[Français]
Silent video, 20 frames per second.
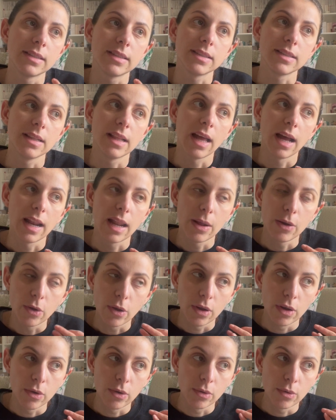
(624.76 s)

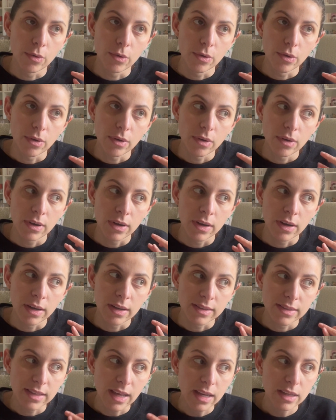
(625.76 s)

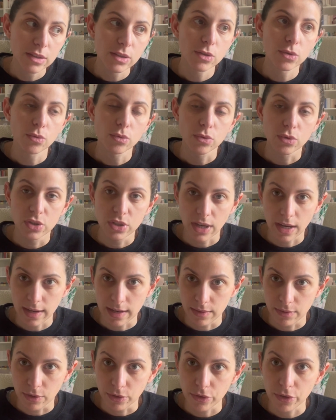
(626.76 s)
les actions de Jack
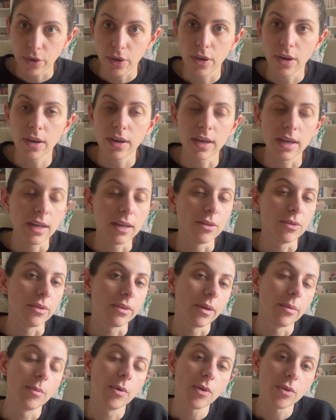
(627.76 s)
l'Éventreur et
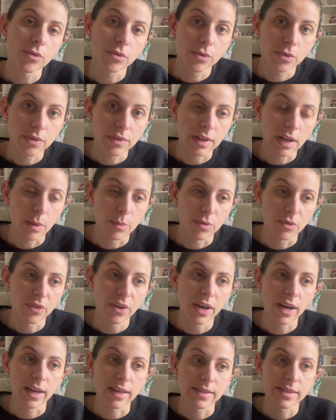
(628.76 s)
notamment de ce qu'il a pu
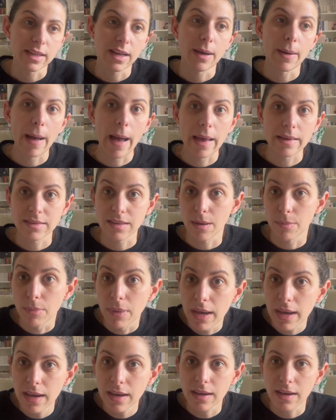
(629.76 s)
faire à sa,
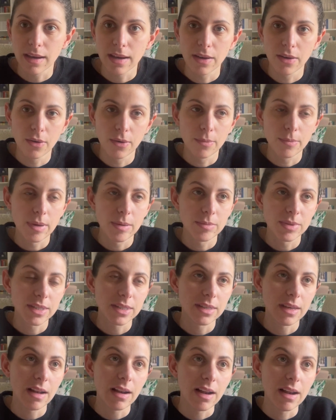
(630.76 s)
mère, euh, même
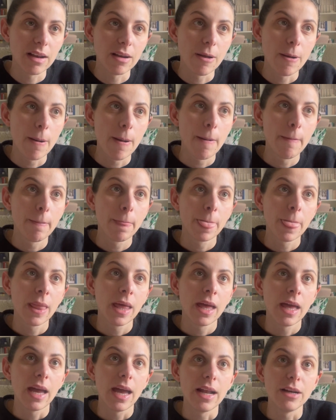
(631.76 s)
si elle,
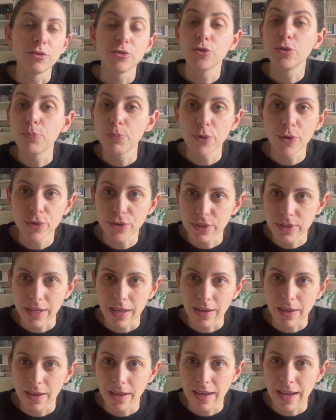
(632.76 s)
elle, suppose
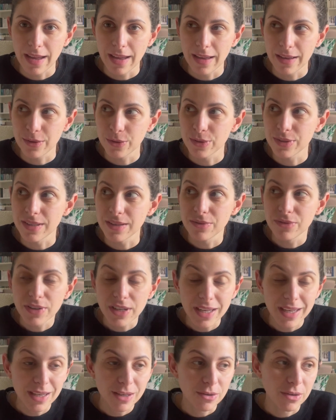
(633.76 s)
euh, que, c'est
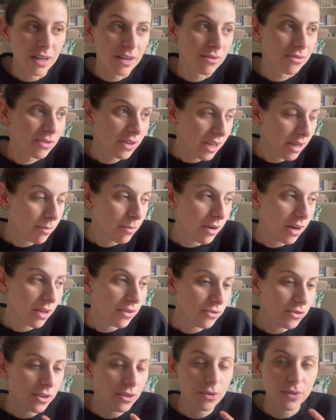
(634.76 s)
vrai, qu'elle est vraiment la
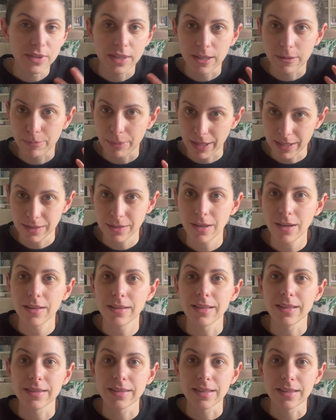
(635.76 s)
fille de cette personne,
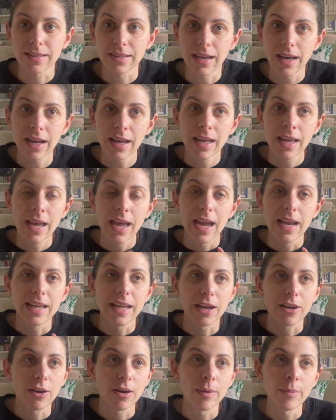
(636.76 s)
etc. il y
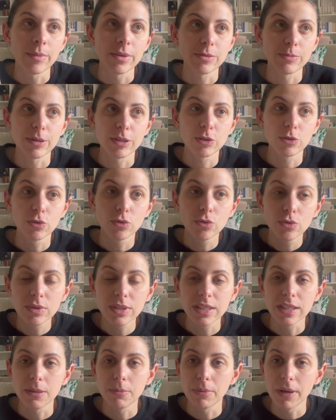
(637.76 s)
a quand même une espèce de doute
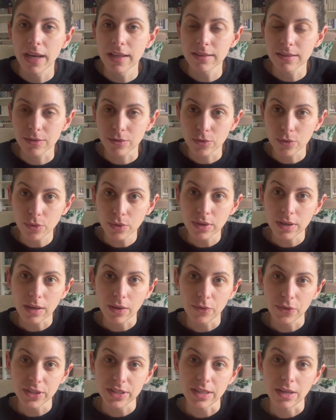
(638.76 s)
qui plane. Donc, en
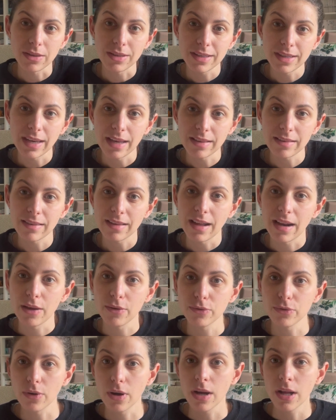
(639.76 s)
fait, il y a une quête à la
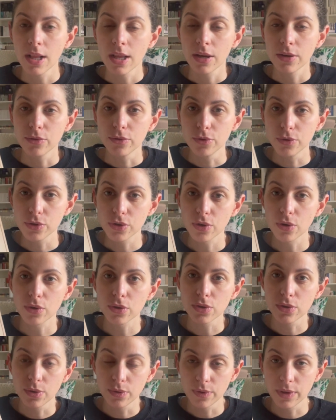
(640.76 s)
fois de
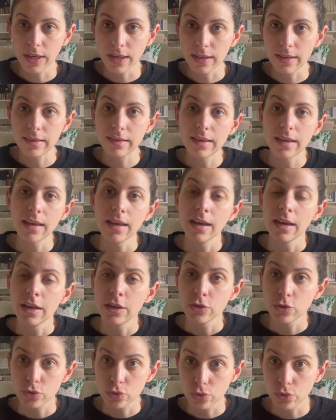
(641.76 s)
sens, de vérité
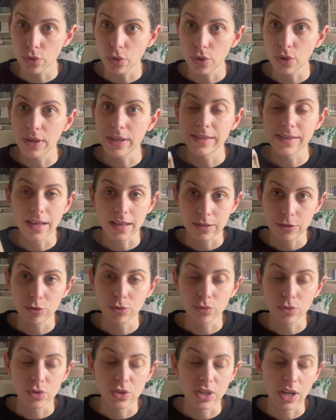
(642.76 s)
sur les
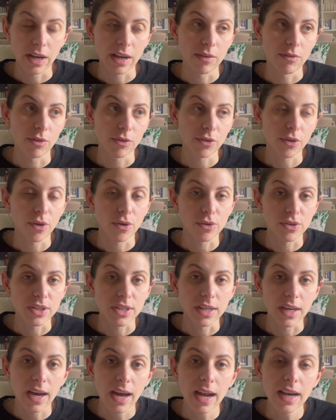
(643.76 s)
actions de Jack l'Éventreur en
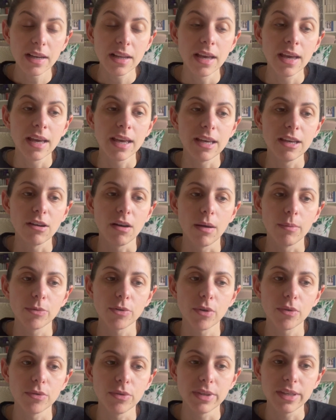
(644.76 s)
général, et en même
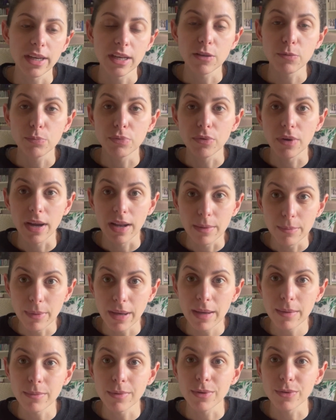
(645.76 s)
temps une quête pour
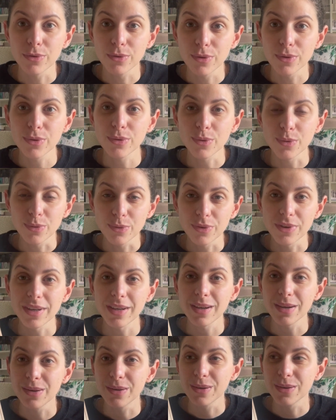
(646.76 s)
elle-même de
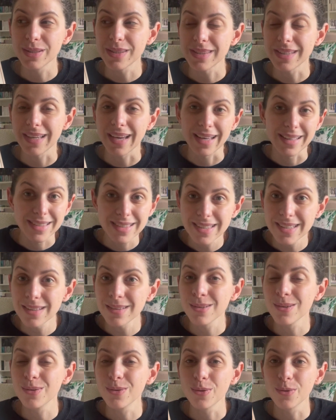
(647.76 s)
trouver euh, ses racines,
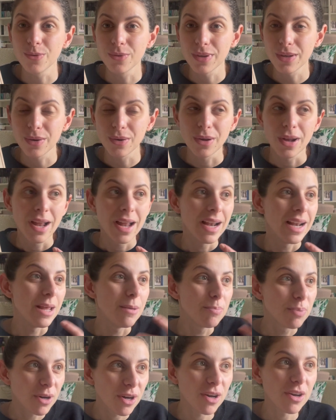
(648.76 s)
de trouver les
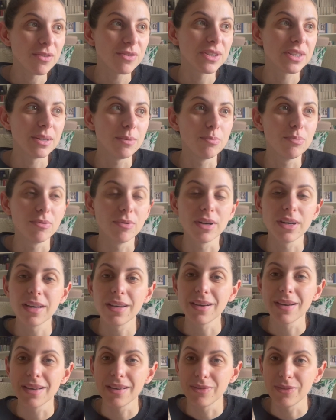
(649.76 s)
preuves qui
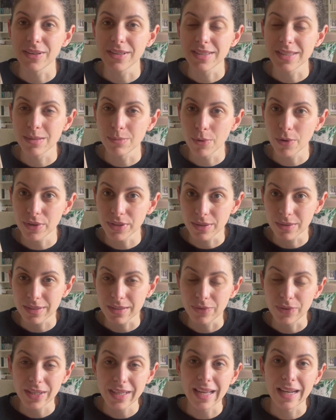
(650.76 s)
pourraient effectivement
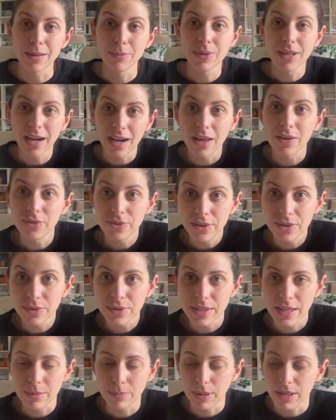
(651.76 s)
identifier qu'elle est bien la fille de
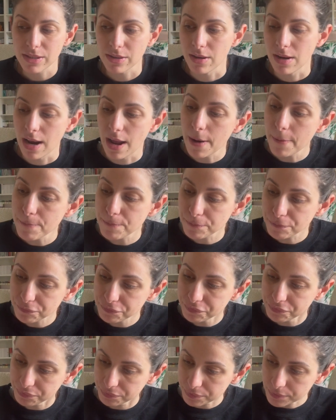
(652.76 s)
cette personne-là
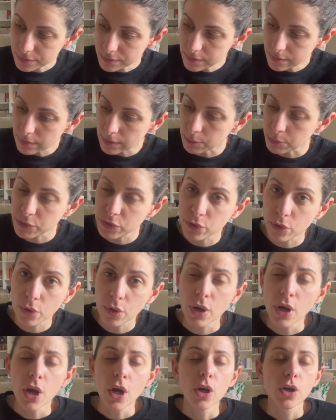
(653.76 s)
puisque
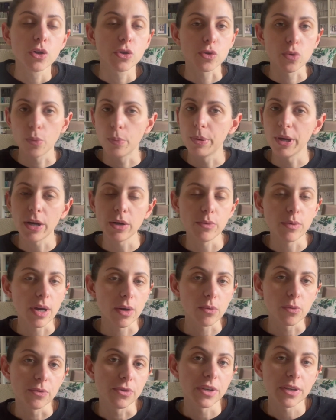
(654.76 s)
son père lui a
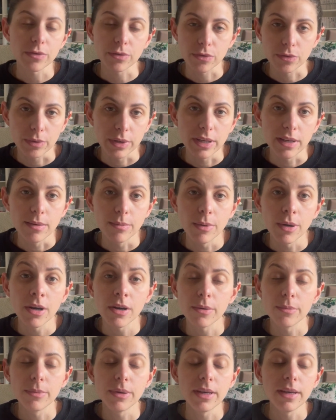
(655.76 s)
confié sur son lit de
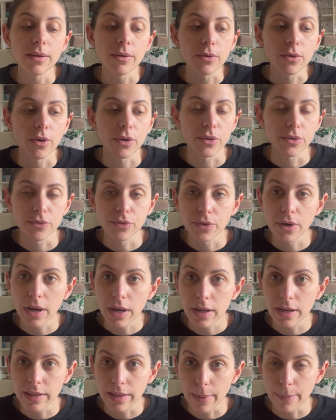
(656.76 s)
mort, mais encore une fois,
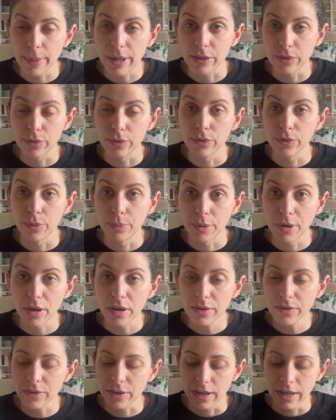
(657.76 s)
elle n'a pas de, de
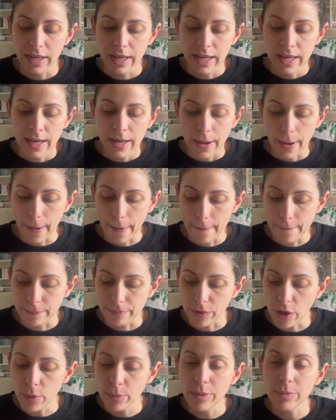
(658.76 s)
preuves. Euh,
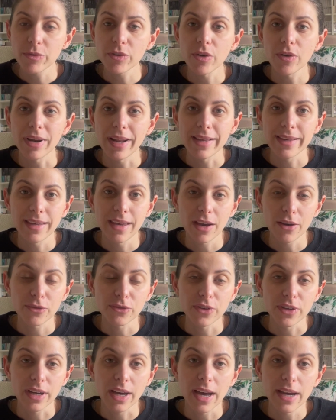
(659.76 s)
en même temps, la guerre
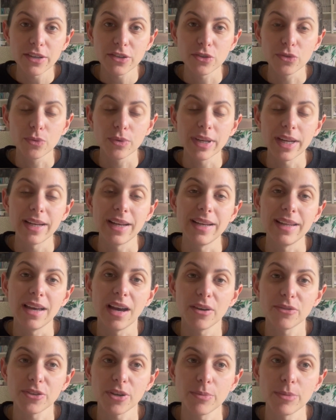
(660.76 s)
fait rage, donc elle, elle est
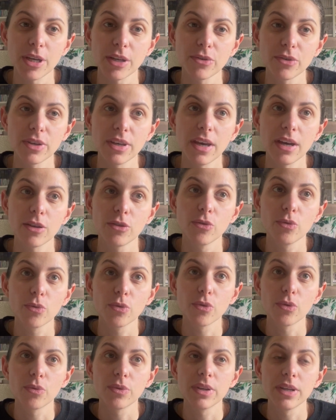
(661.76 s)
infirmière de guerre,
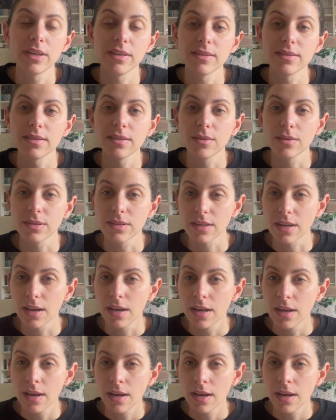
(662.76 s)
donc on est ici dans un,